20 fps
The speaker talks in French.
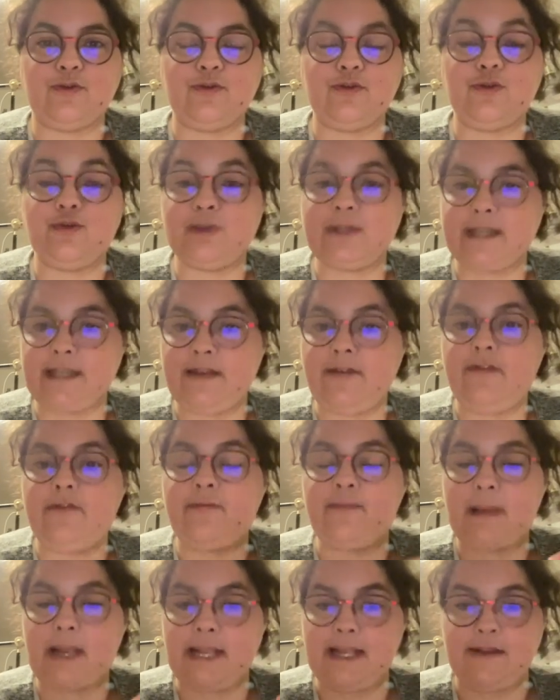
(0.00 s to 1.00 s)
kiffe
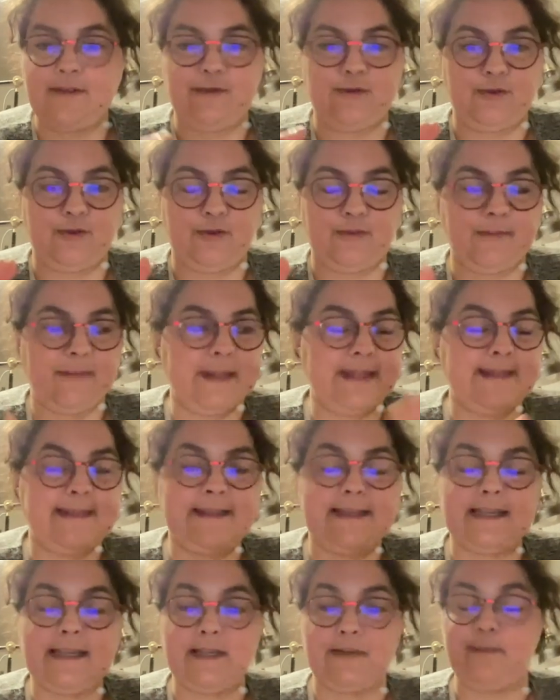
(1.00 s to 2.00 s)
ma lecture. Mais,
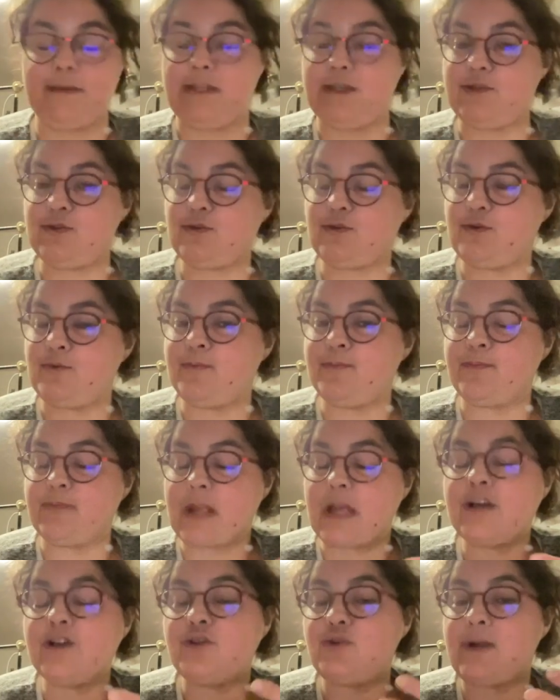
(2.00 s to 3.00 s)
mais je,
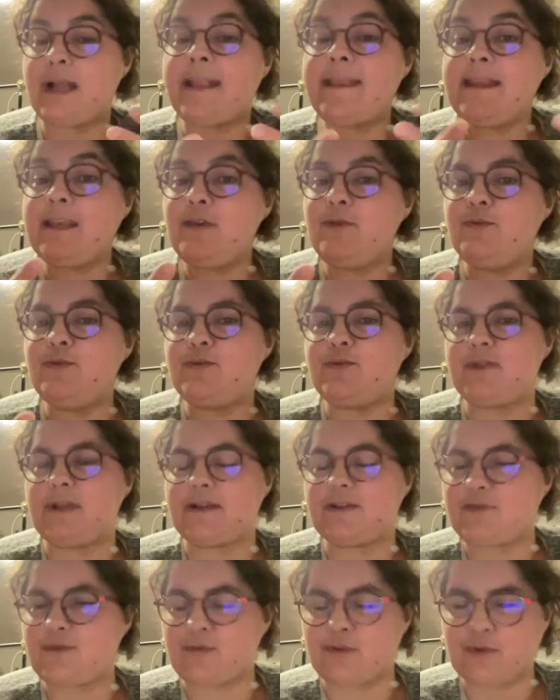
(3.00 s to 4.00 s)
je la déguste. Hein.
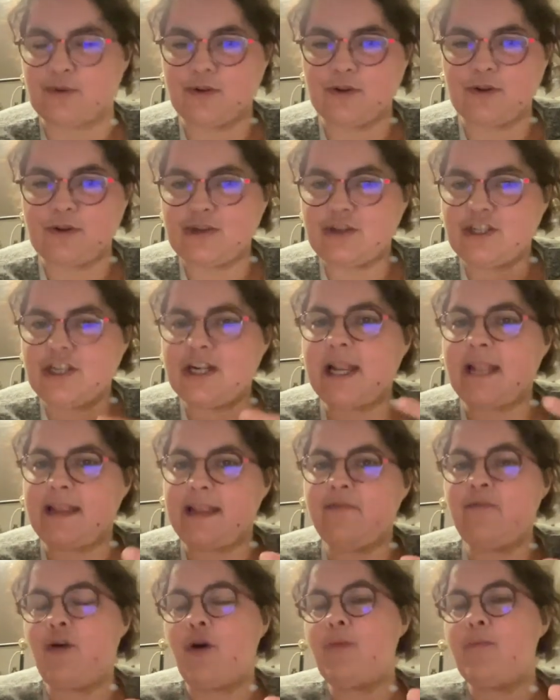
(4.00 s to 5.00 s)
je ne la
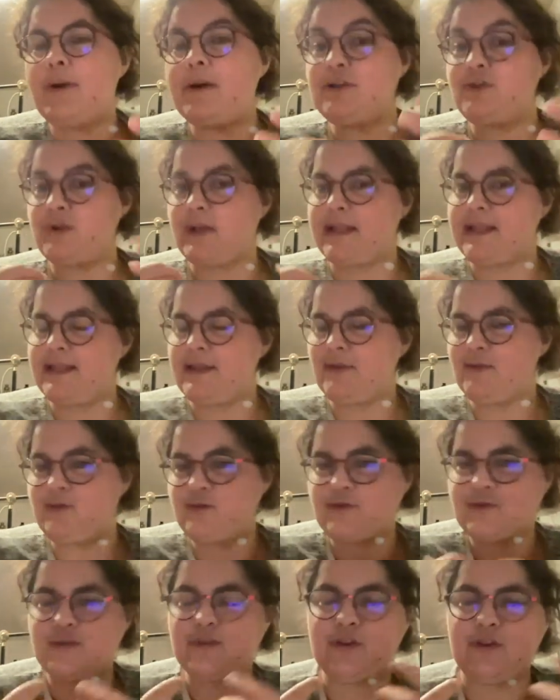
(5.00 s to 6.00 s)
dévore pas, je la
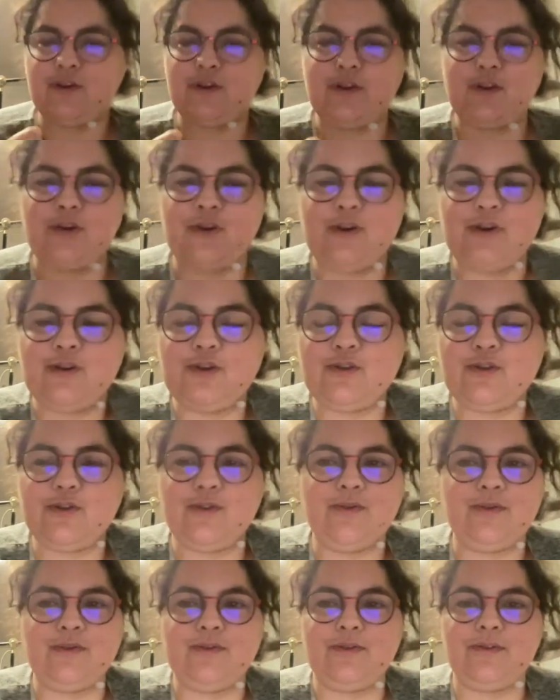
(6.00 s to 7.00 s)
déguste.
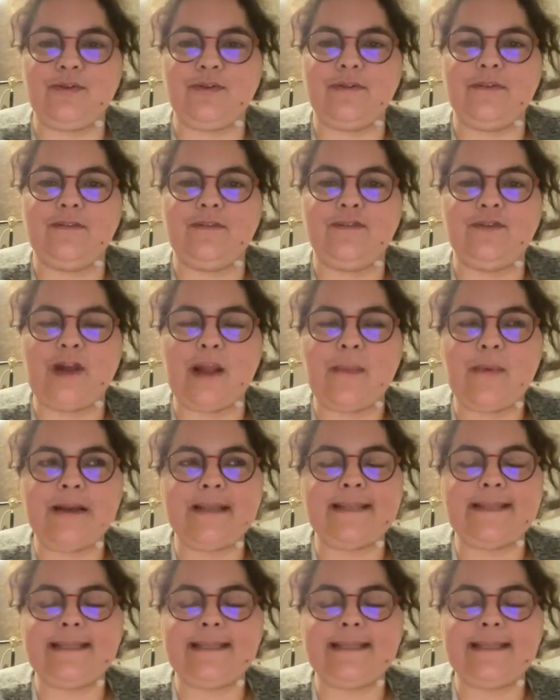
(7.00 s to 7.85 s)
Je, je l'apprécie